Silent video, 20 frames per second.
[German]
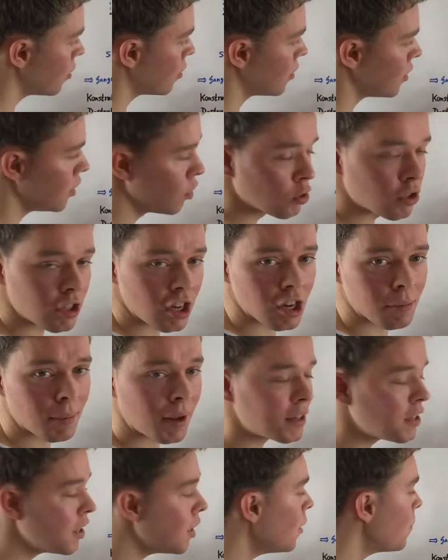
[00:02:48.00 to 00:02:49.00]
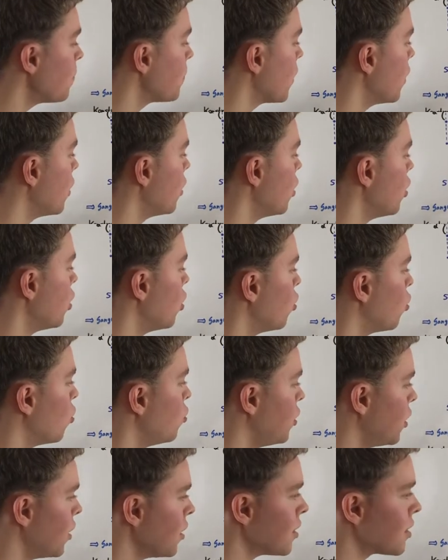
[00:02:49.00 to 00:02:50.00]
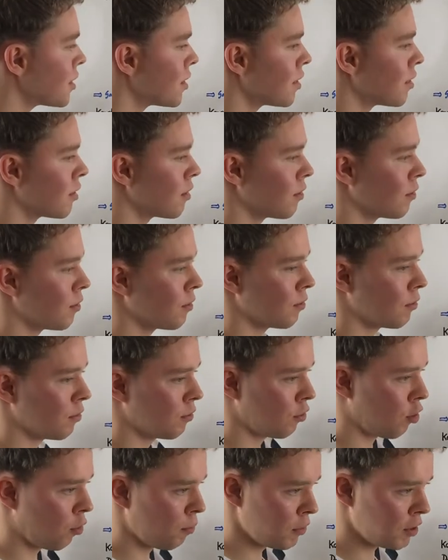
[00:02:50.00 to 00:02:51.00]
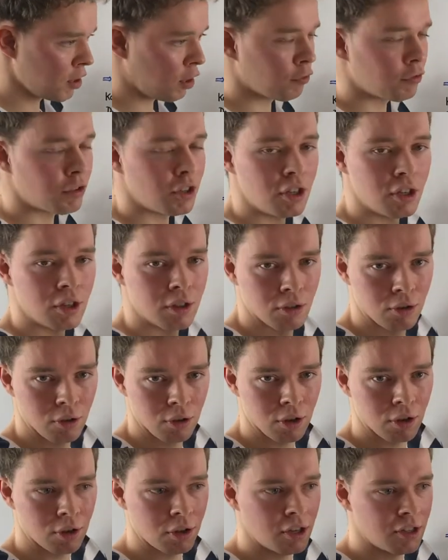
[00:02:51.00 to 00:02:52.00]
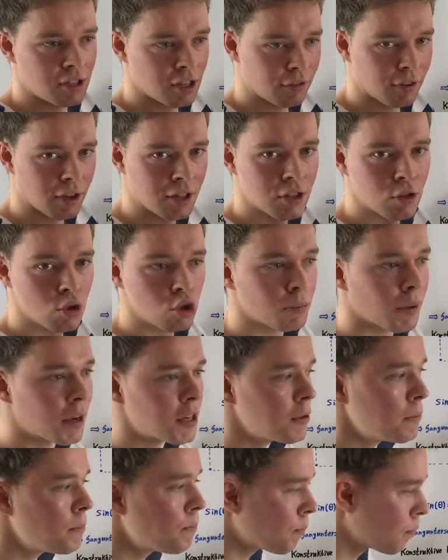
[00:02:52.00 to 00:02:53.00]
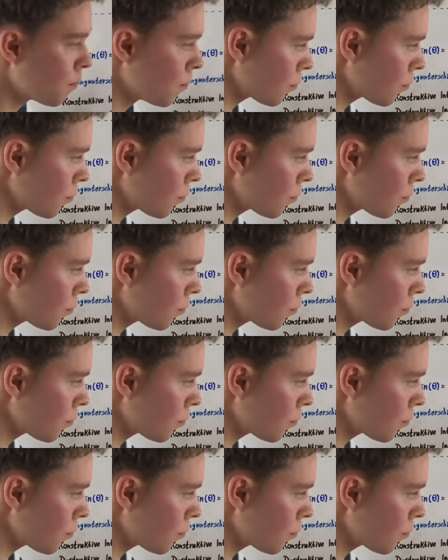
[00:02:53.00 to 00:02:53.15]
Sinus Theta mal d. Und jetzt komme ich auf die äh, Interferenz zu sprechen.